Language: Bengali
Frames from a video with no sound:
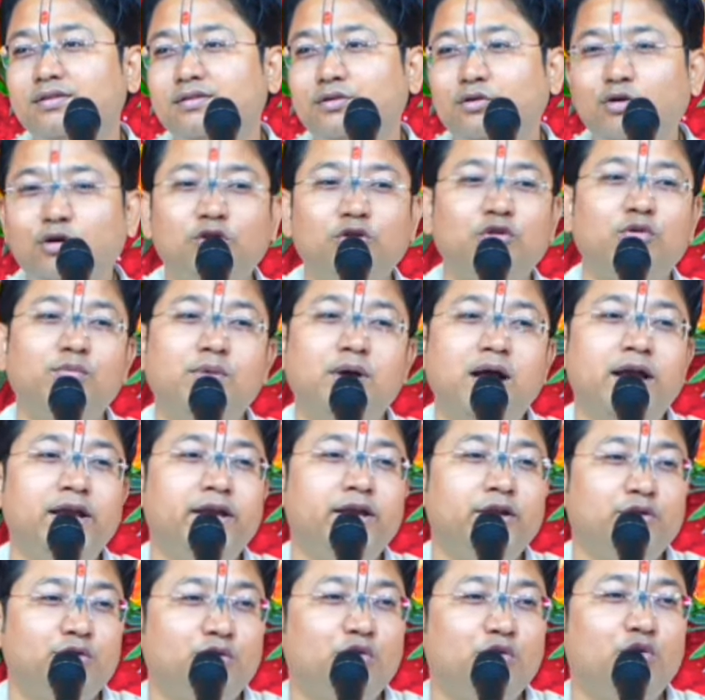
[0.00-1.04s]
কত
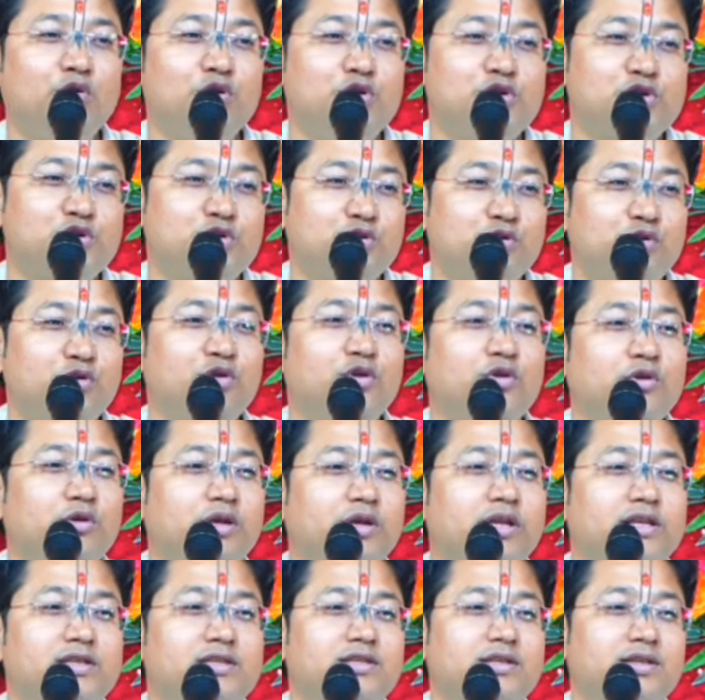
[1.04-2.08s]
মায়ের কোল শূন্য
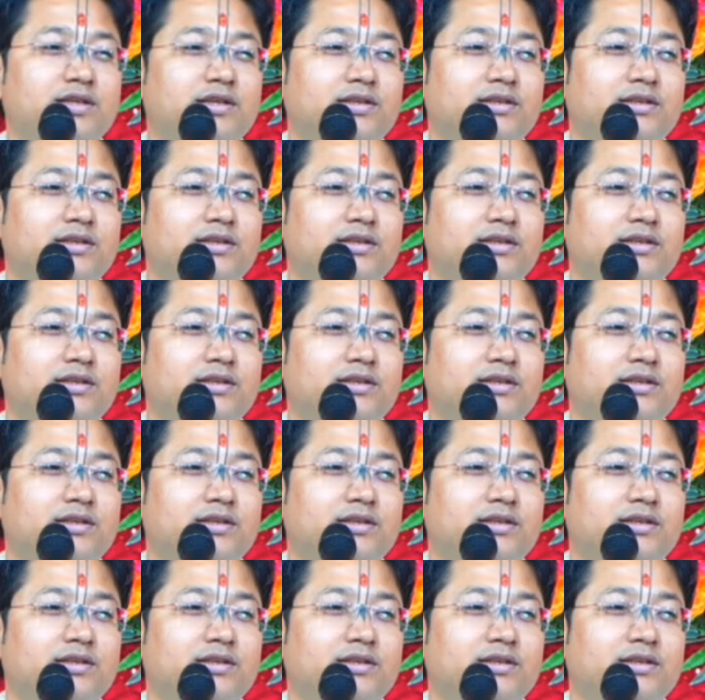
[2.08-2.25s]
হয়েছে